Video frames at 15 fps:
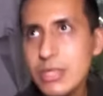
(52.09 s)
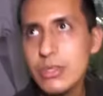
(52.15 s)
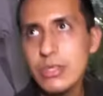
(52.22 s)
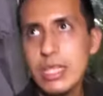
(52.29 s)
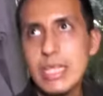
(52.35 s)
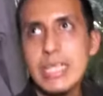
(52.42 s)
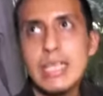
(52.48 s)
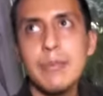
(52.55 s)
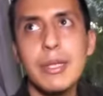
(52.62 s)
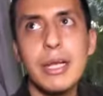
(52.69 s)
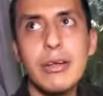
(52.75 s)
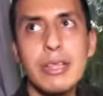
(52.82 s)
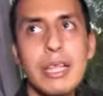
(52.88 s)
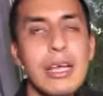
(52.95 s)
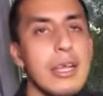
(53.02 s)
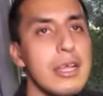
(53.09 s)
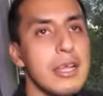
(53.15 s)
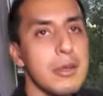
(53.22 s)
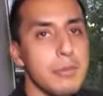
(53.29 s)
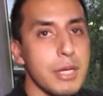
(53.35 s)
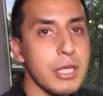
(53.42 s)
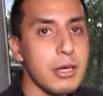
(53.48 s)
Nos alcanza a mirar ahorita.
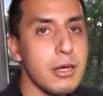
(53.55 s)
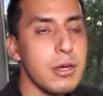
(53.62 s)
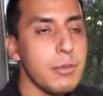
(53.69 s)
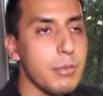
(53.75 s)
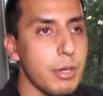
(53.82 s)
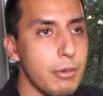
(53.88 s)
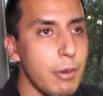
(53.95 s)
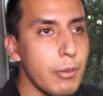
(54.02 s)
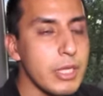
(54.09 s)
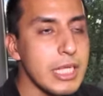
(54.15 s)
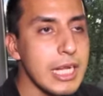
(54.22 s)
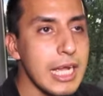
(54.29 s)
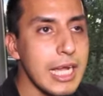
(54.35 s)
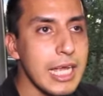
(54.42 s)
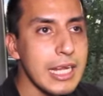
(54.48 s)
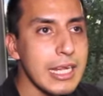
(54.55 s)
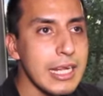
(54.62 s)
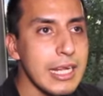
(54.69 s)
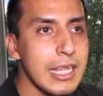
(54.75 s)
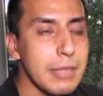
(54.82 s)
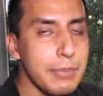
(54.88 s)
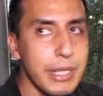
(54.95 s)
Bueno, pues vamos a ir a
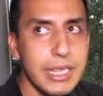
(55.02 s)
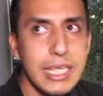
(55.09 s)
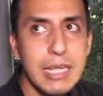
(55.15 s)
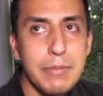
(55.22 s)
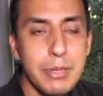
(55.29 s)
agarrar ese pastel,